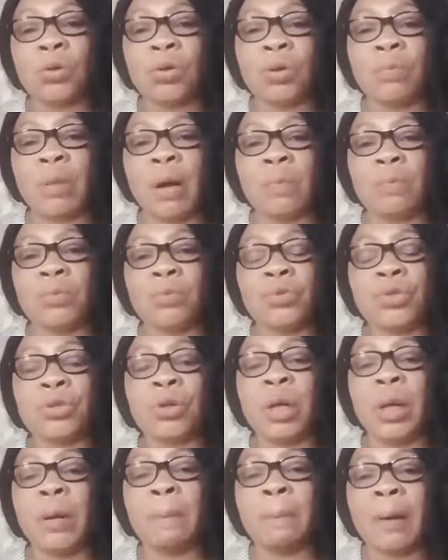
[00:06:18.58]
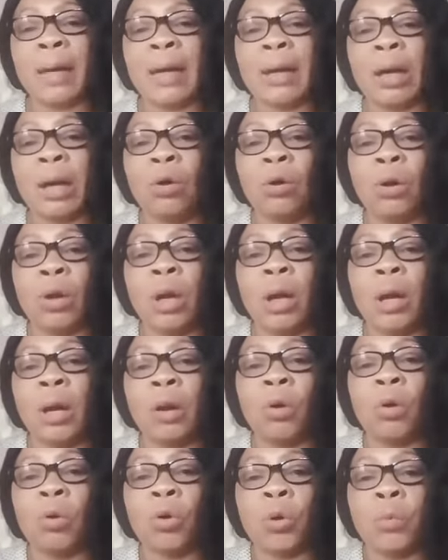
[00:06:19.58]
de ma bouche et,
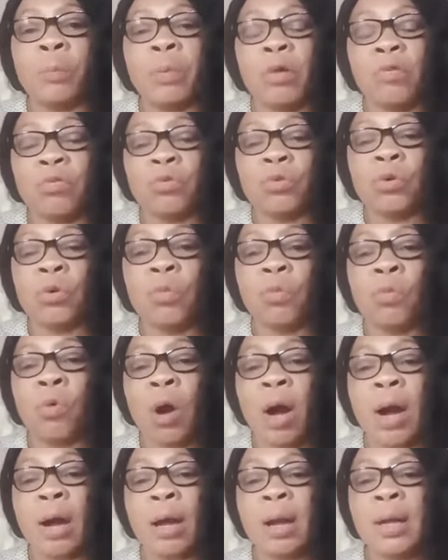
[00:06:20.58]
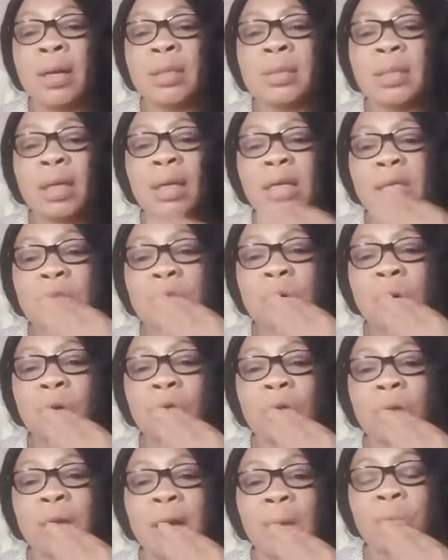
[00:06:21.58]
occupez-vous de moi. Ce qui
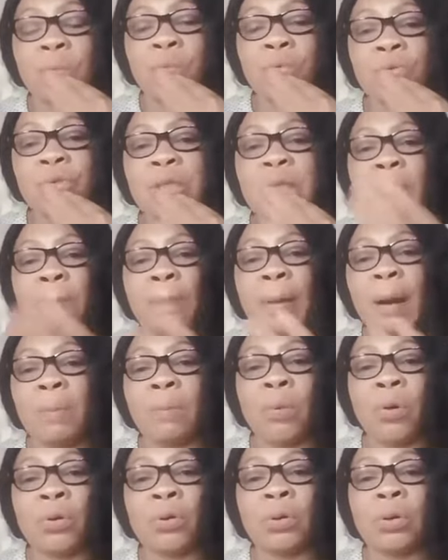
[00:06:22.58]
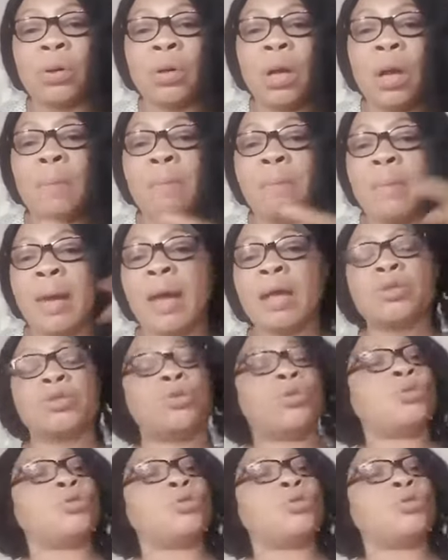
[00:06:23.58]
sort de la bouche n'est pas bon. Mais je ne,